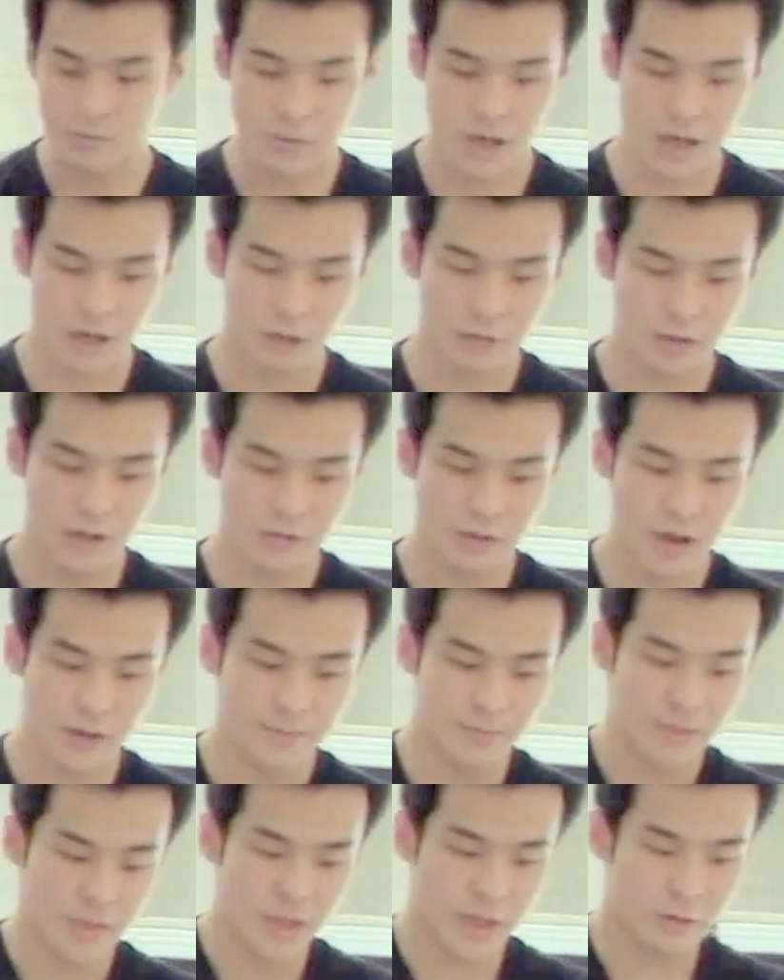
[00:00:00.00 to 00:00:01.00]
まあ、これ
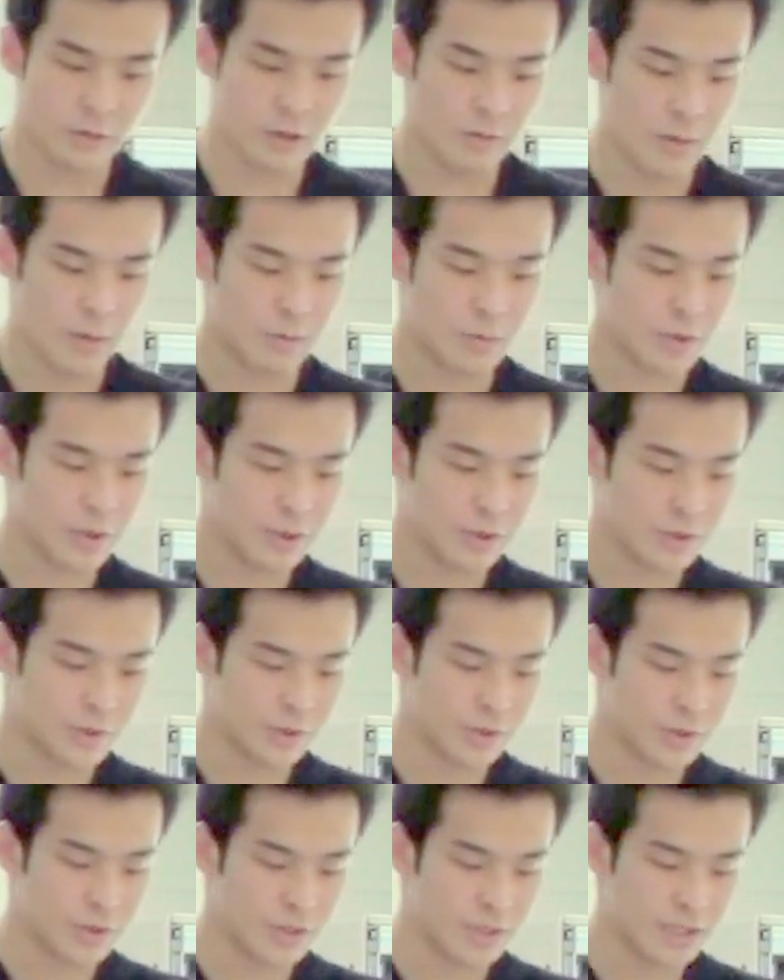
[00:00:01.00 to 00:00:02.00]
は、例えば
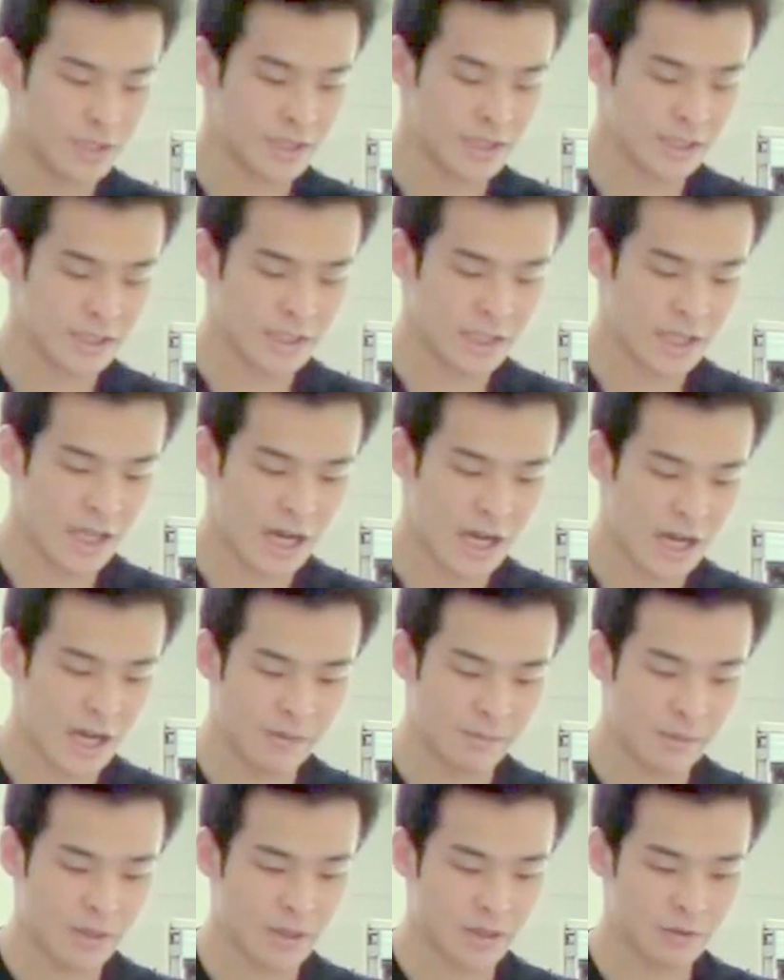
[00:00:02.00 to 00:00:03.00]
プリウス、レクサスから
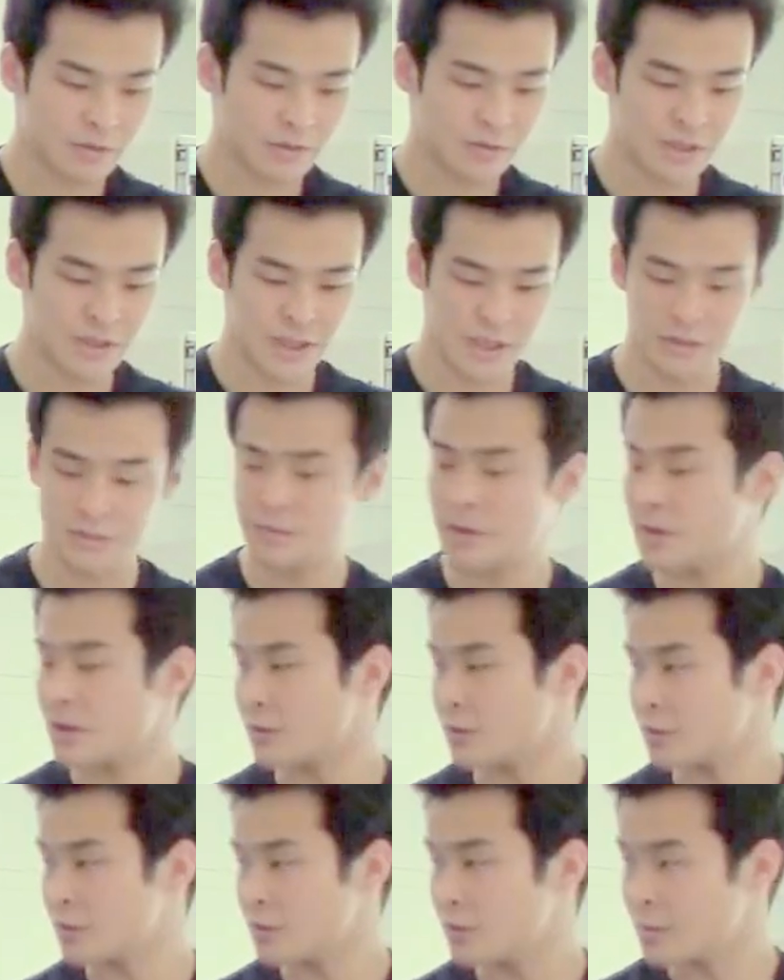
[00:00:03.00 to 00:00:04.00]
iPad、s y n c p a
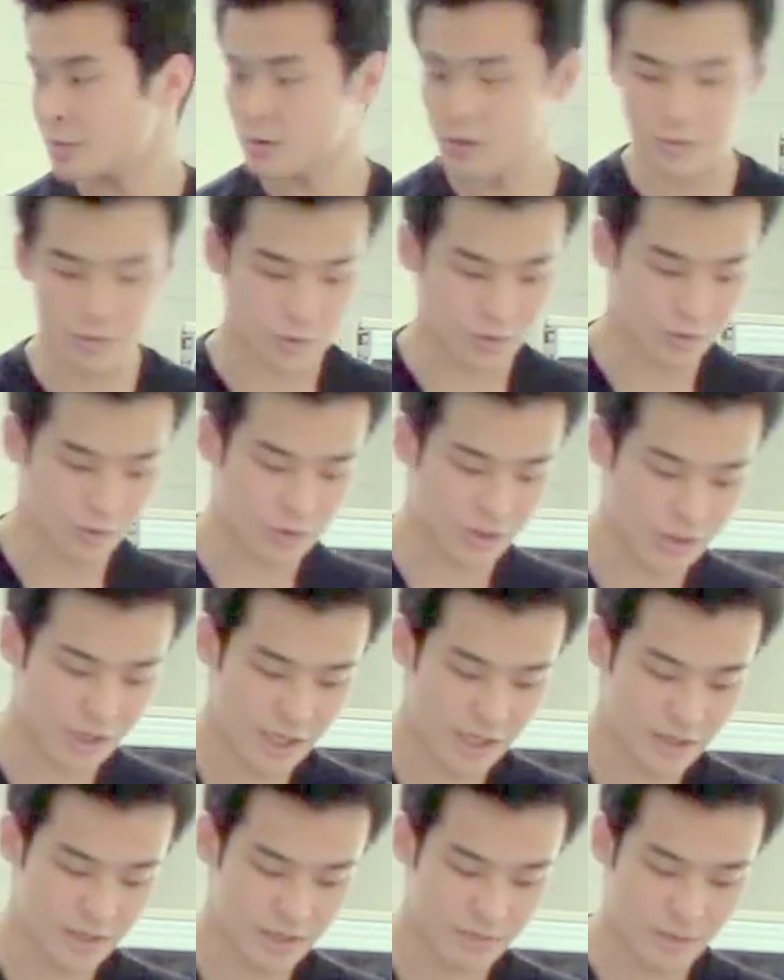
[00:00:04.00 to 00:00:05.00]
d のようなものを取得し
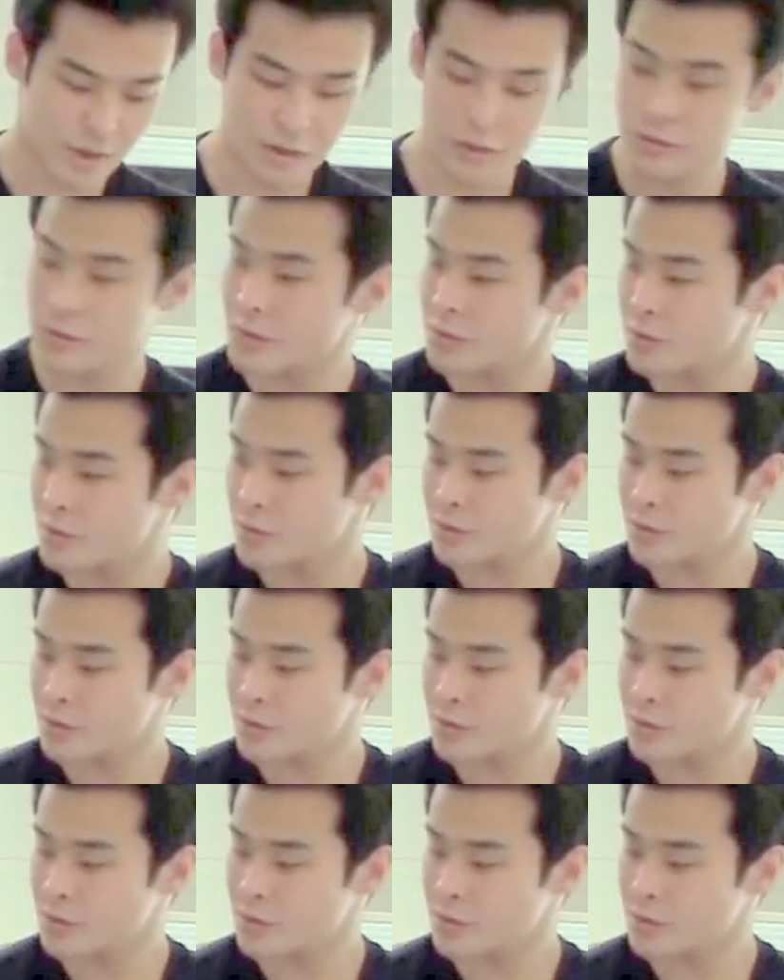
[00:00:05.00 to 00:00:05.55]
てしまう、